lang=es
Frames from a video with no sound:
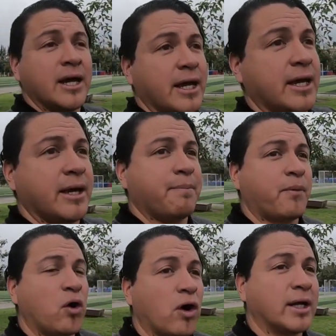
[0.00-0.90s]
Eh,
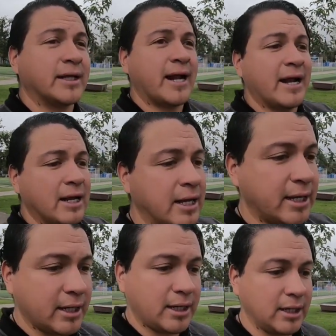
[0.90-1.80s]
por lo general,
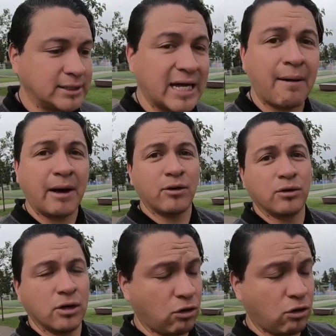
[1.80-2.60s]
el sábado